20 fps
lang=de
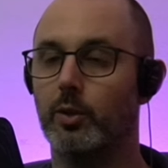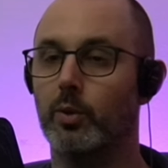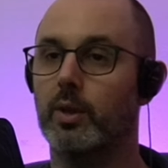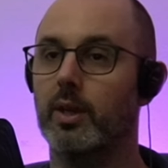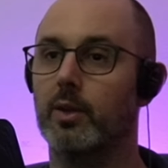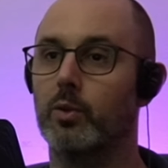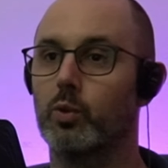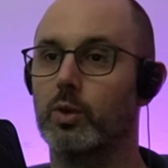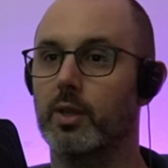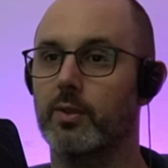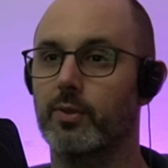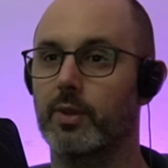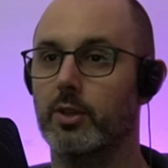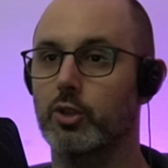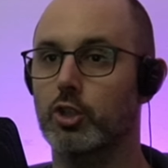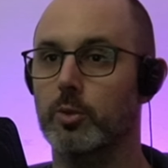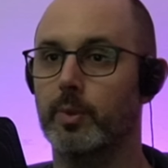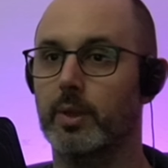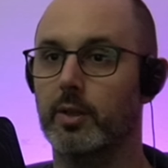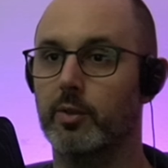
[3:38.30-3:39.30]
Okay, gut, dass wir das
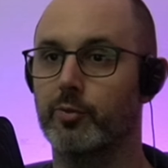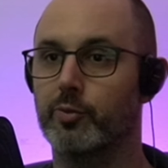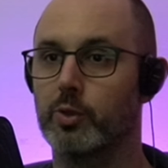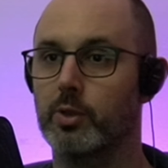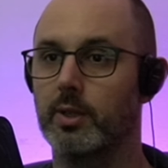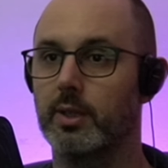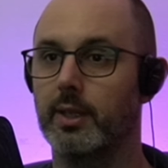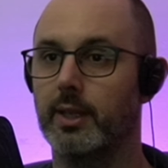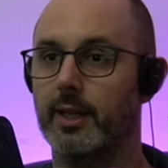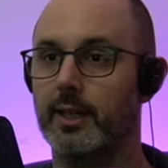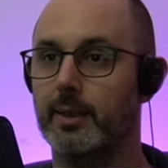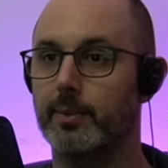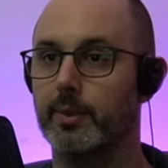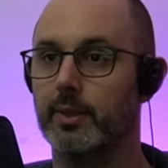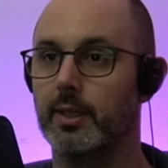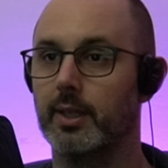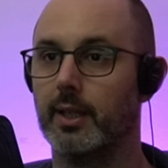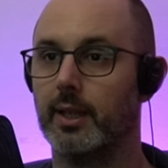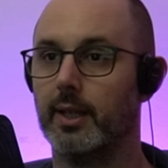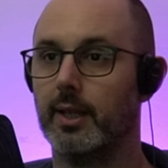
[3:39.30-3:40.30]
schon mal gefunden
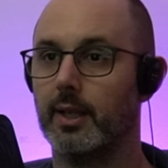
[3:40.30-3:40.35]
haben.